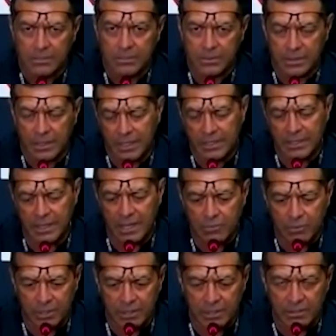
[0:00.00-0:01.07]
porque ahí te das
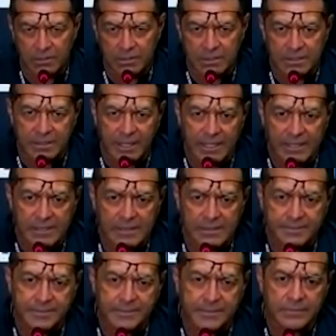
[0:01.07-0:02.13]
cuenta de dónde
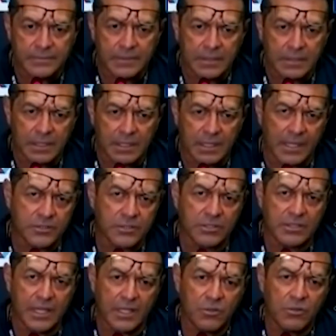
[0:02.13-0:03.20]
estás y eso
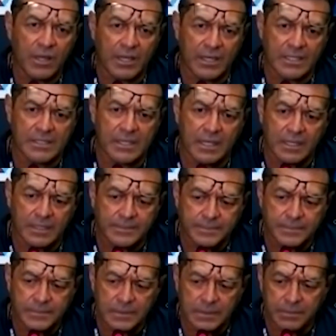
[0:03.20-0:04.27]
te ayuda a crecer.
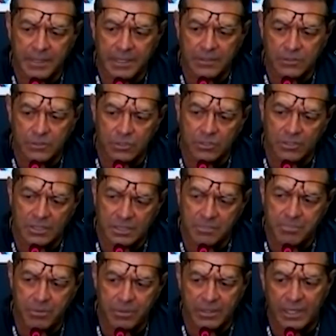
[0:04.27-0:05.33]
Y para nosotros es
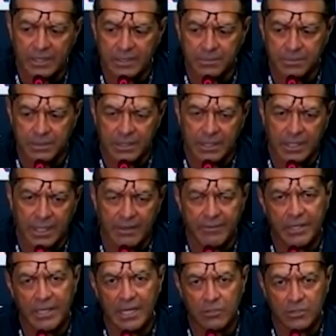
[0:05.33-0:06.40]
importante porque ya
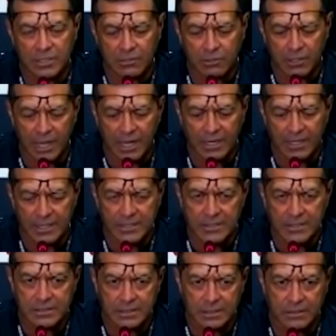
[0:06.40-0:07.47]
viene el octagonal, que
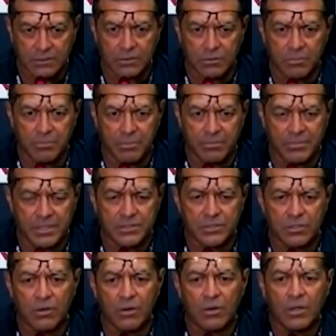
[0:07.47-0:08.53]
es un
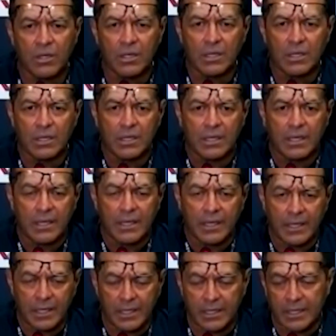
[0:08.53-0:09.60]
compromiso
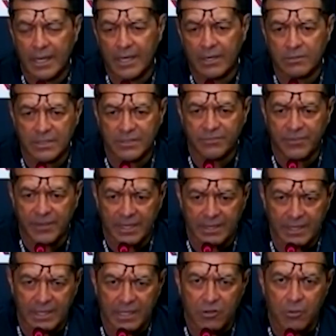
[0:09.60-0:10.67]
eh, claro,
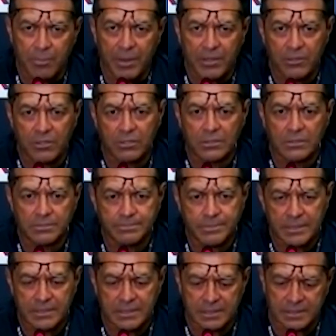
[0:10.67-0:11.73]
diferente que Copa de Oro,
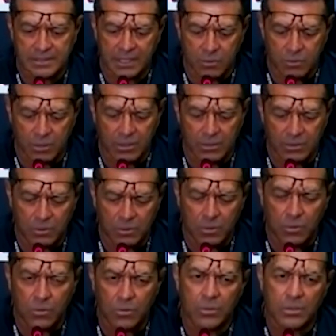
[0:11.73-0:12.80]
porque te estás
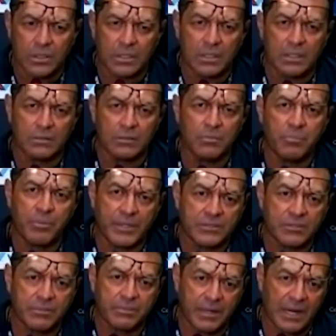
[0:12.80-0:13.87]
jugando eh, un
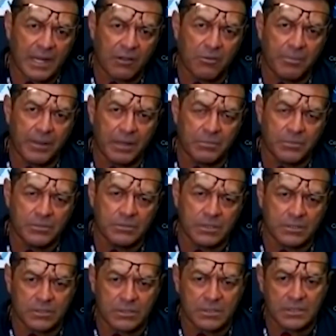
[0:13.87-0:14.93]
puesto para la Copa del Mundo.
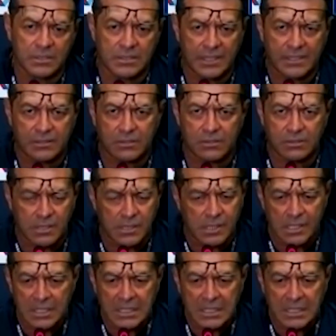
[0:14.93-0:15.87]
Entonces esto